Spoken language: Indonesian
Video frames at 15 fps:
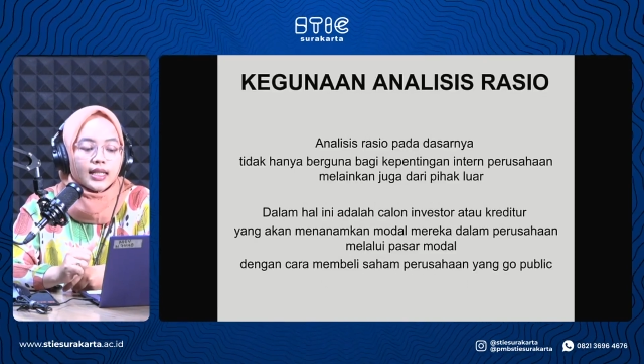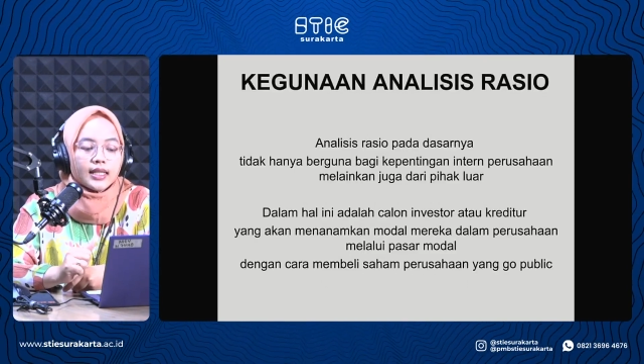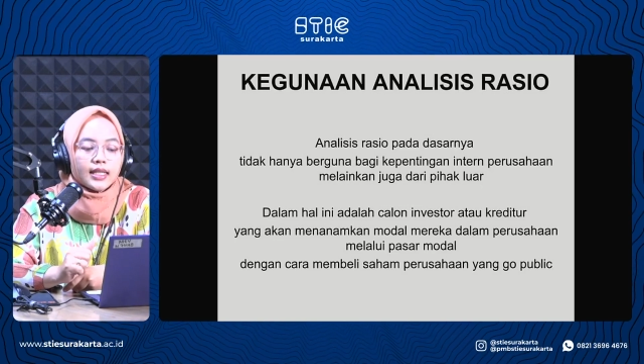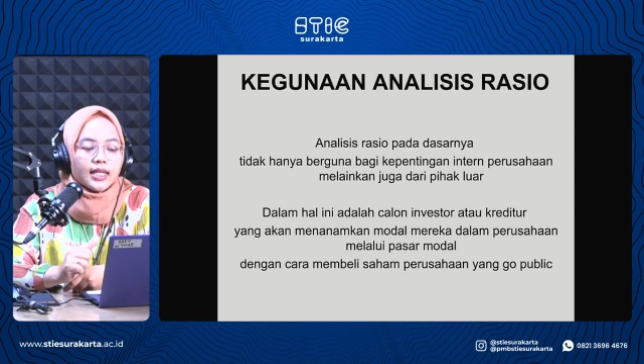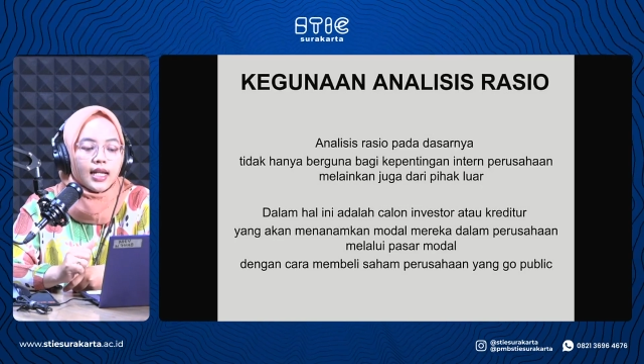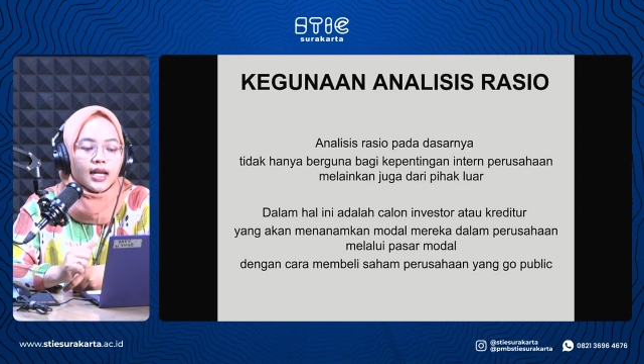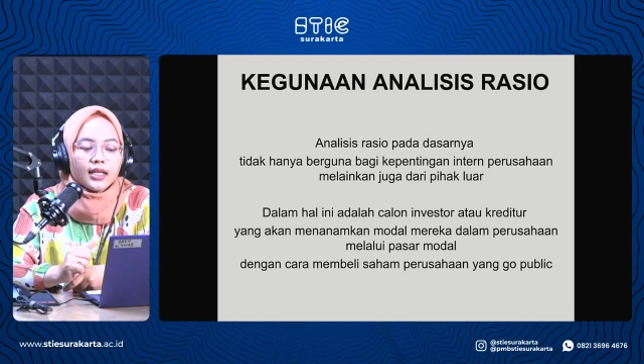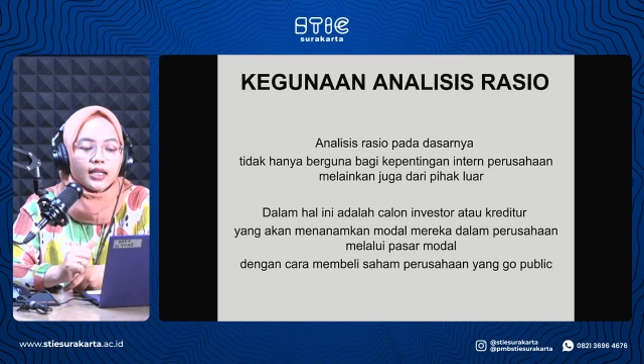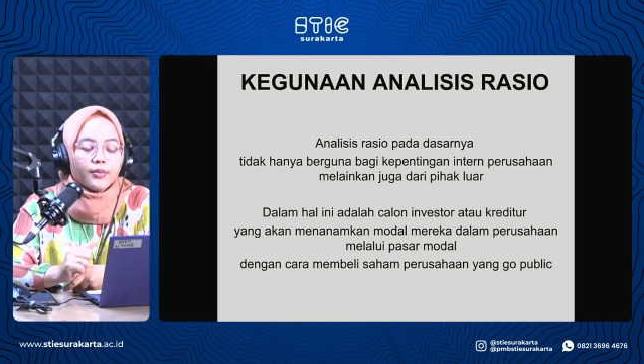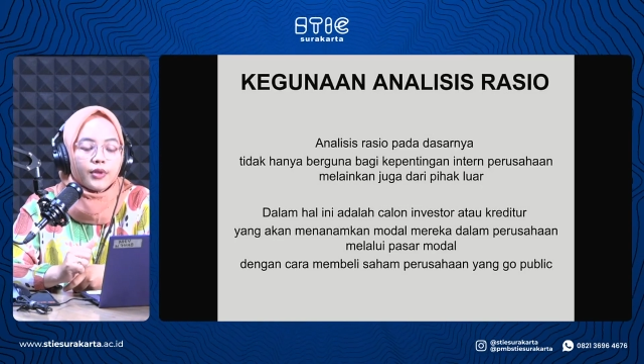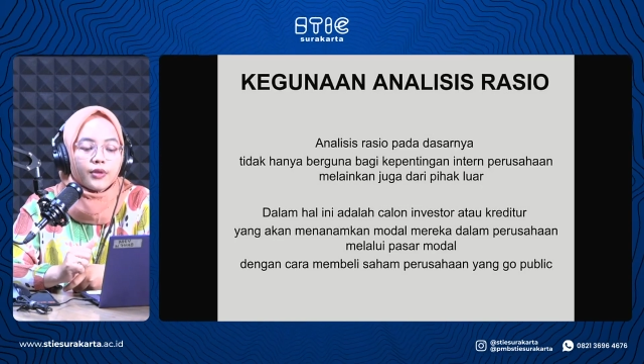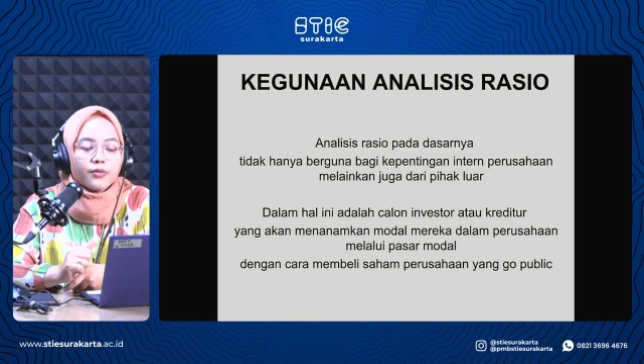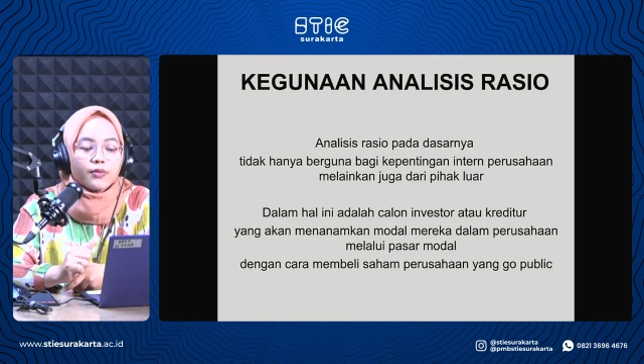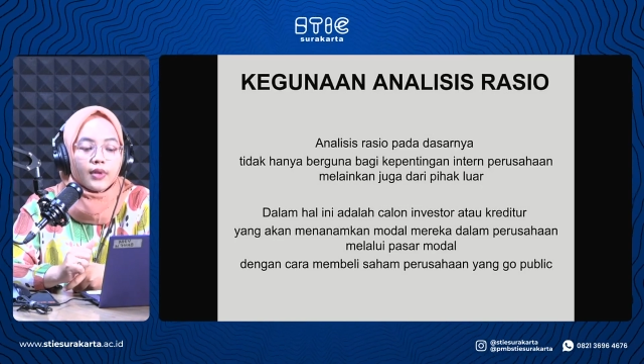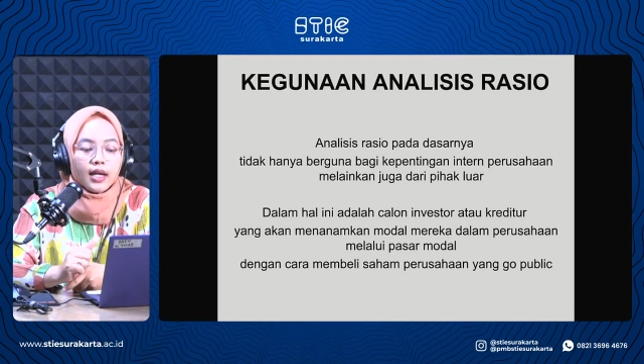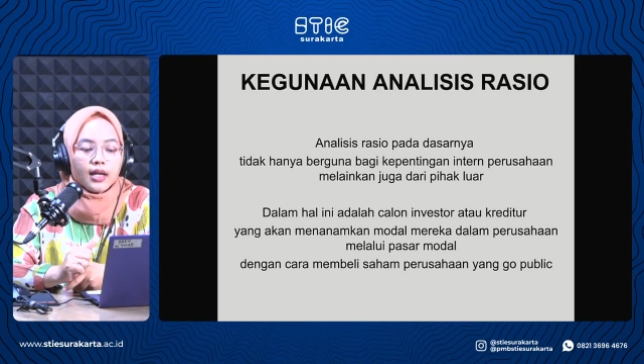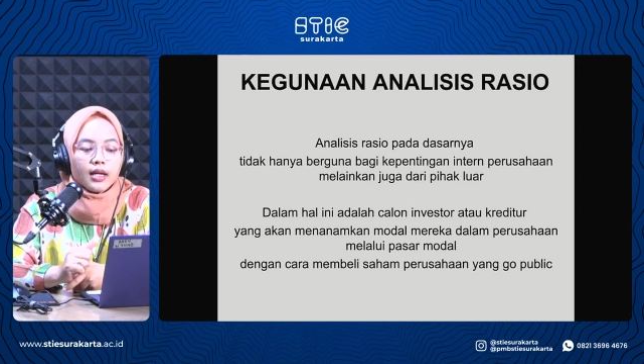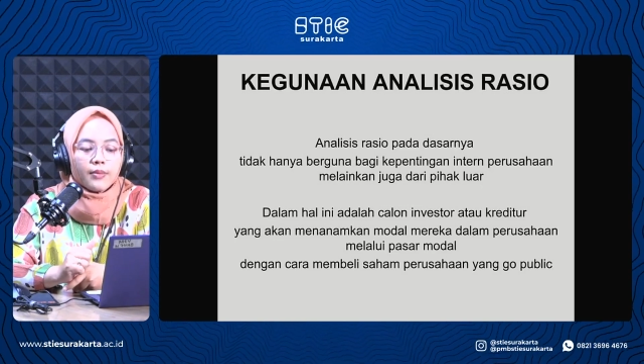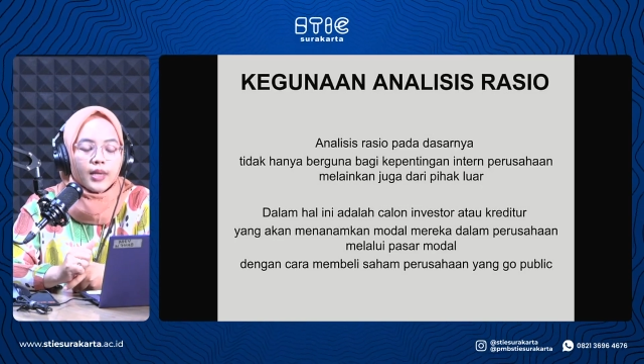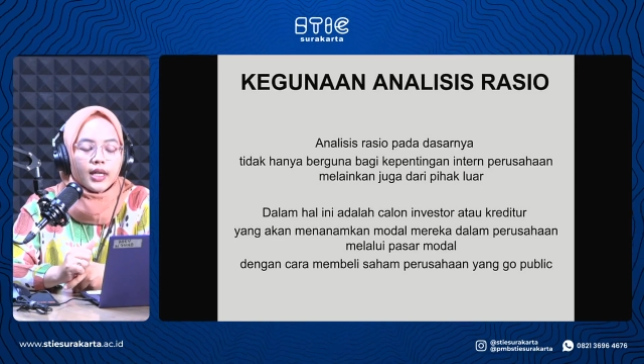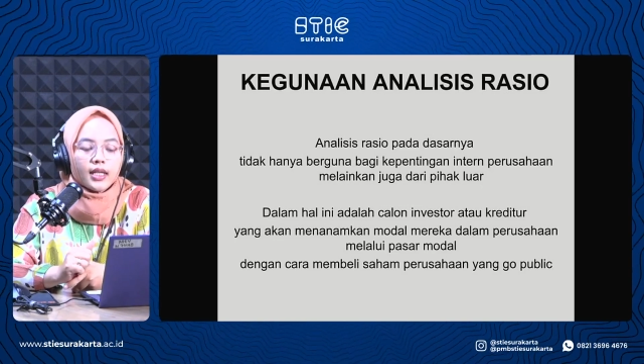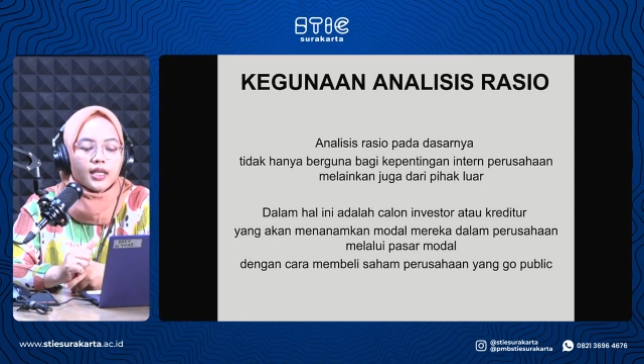tidak hanya berguna
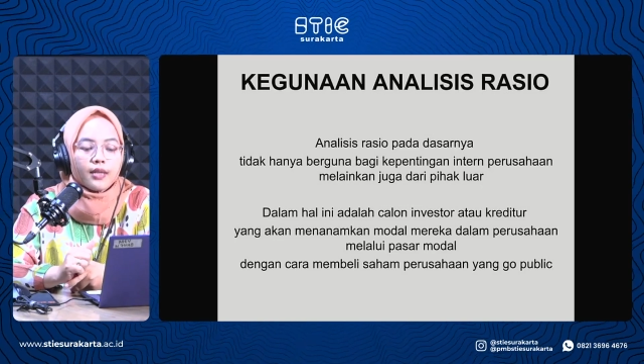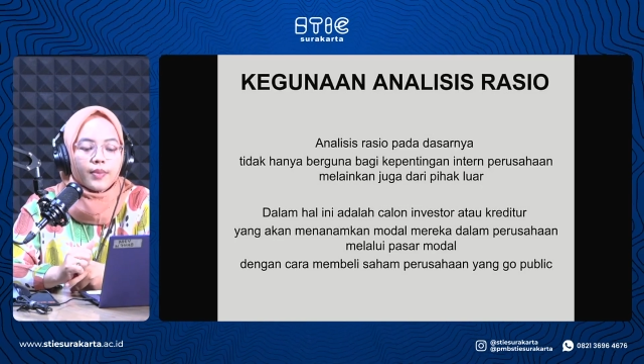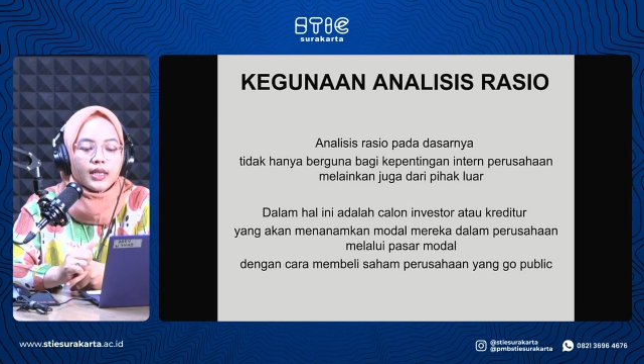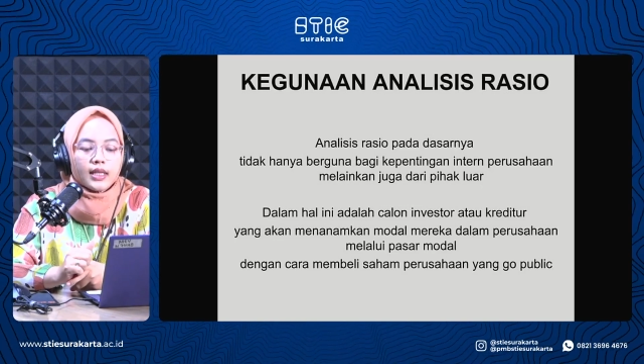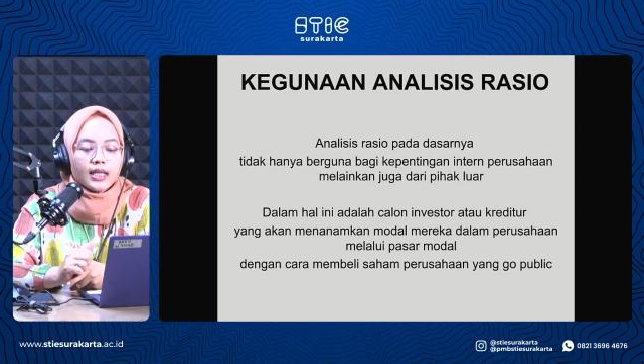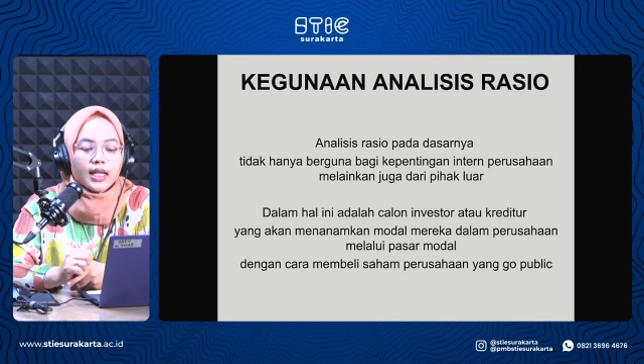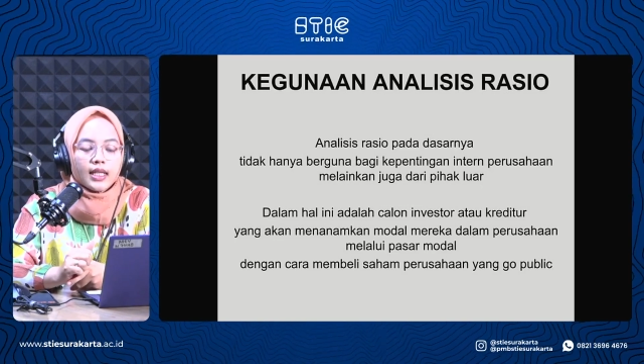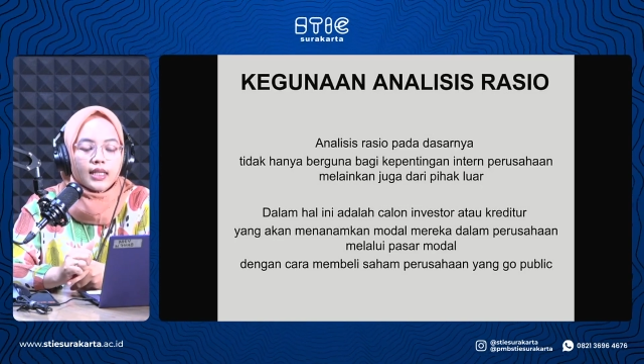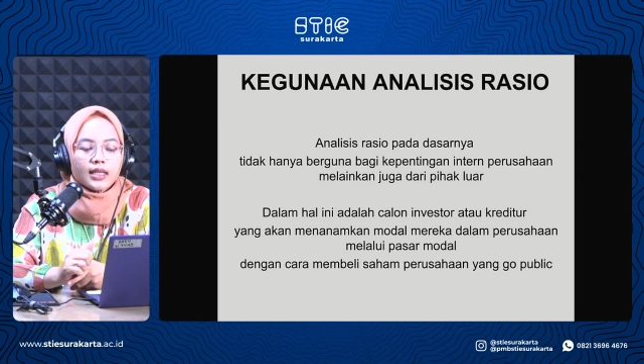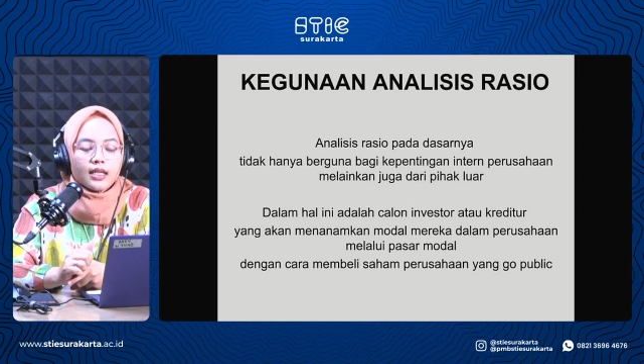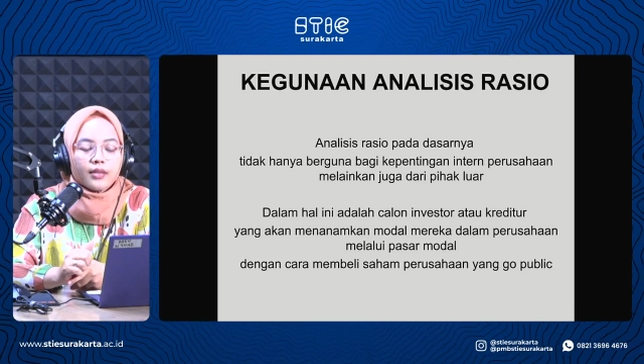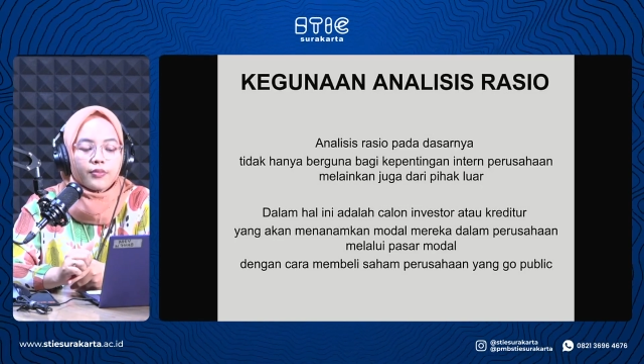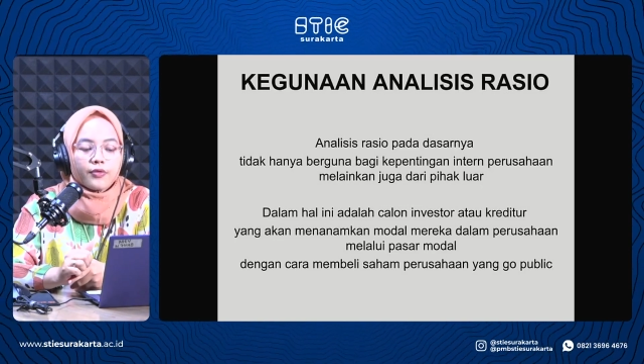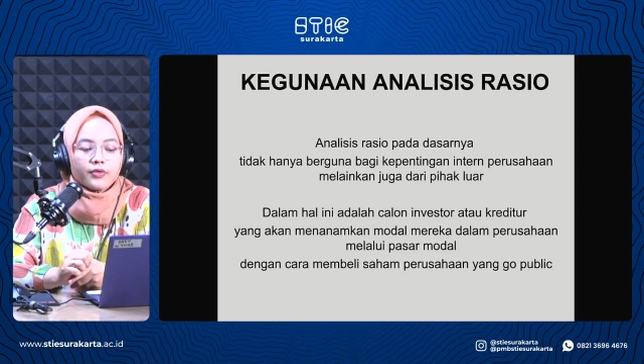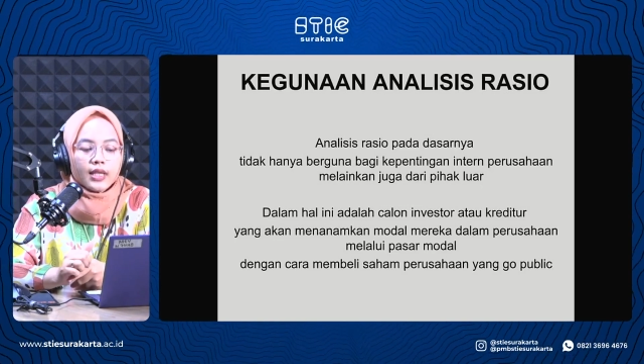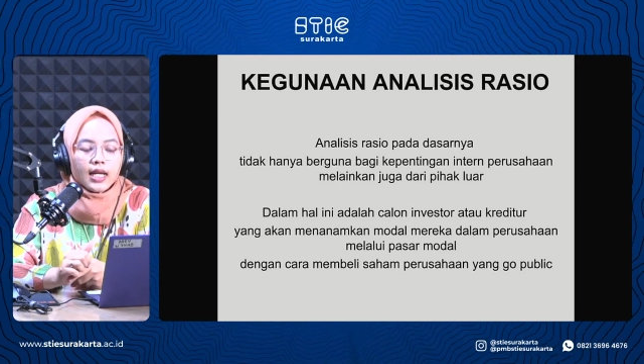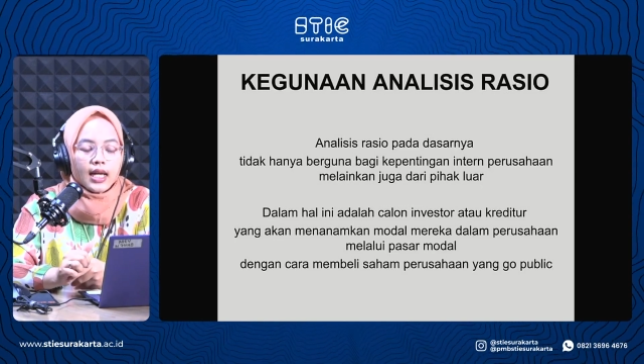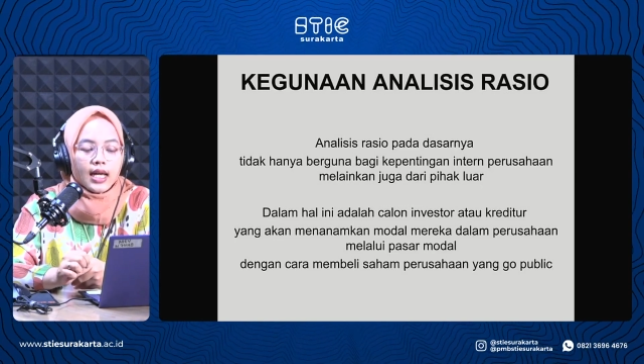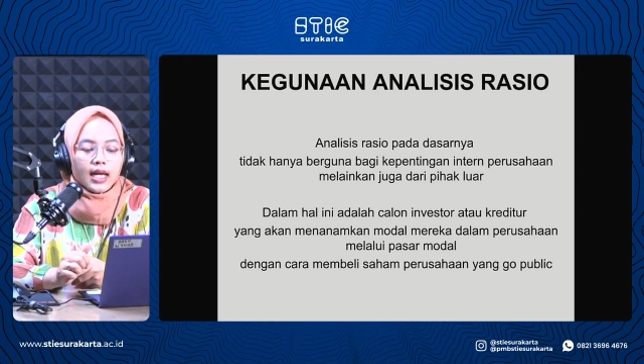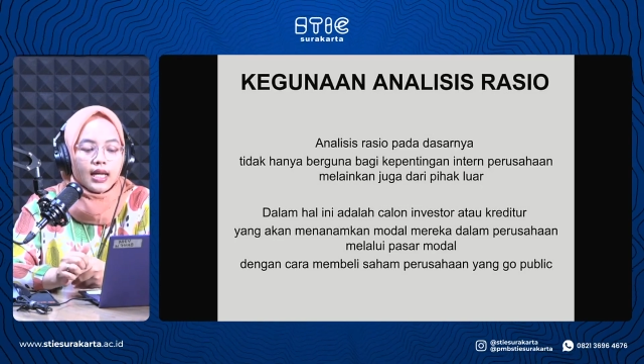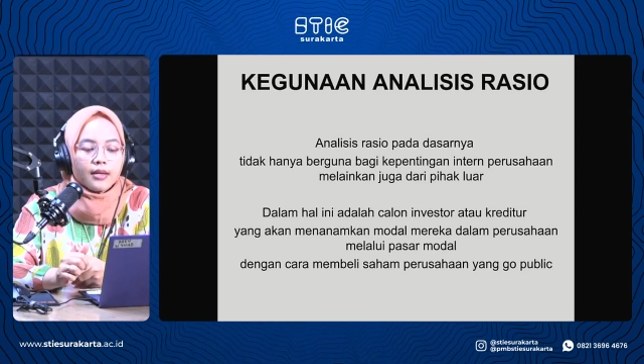bagi kepentingan inter perusahaan,